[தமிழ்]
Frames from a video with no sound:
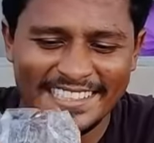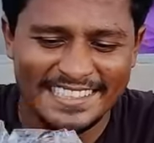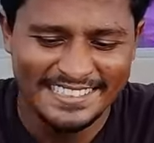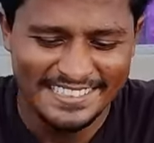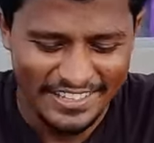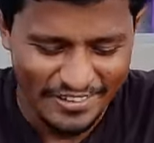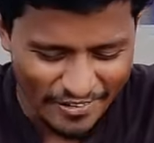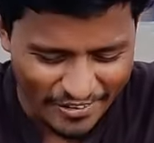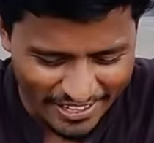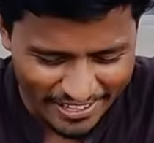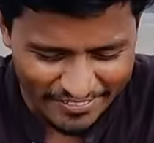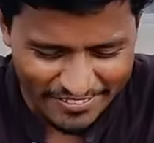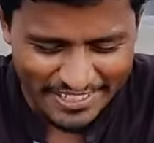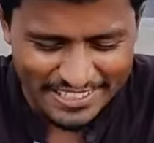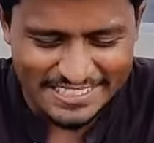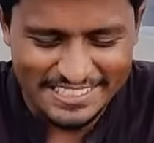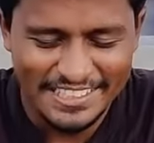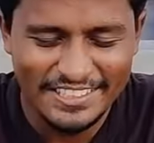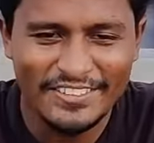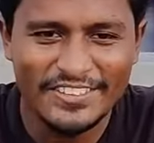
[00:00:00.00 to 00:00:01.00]
சரி ஓகே
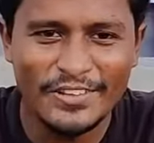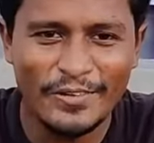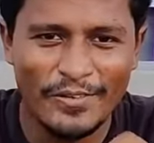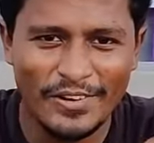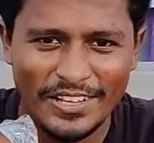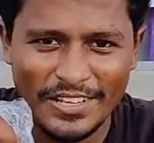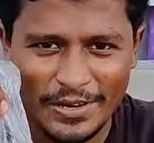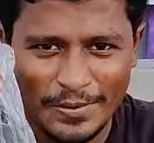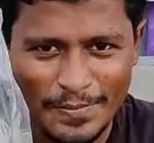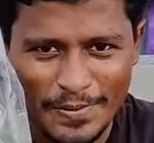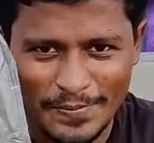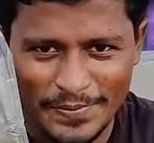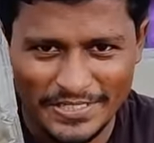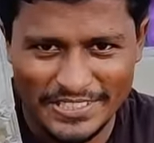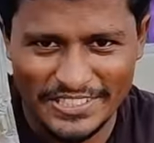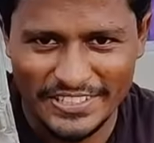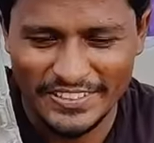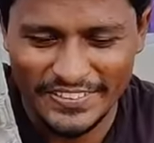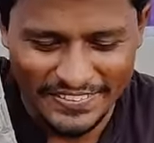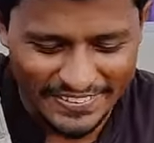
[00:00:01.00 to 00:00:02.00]
ஃப்ரெண்ட்ஸ் இது வந்து உங்களுக்கு ரொம்ப
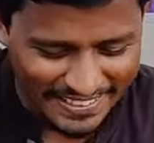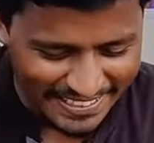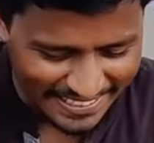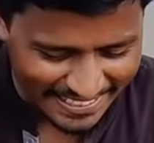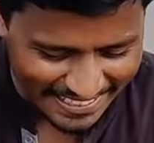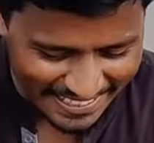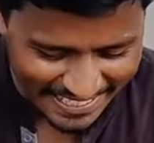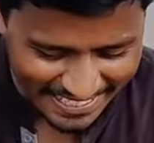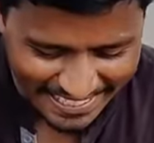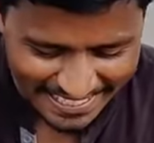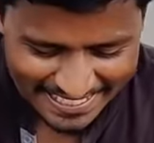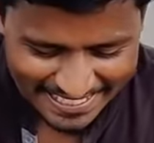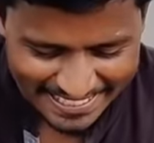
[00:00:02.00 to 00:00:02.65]
பிடிச்சிருக்குன்னு நினைக்கிறேன்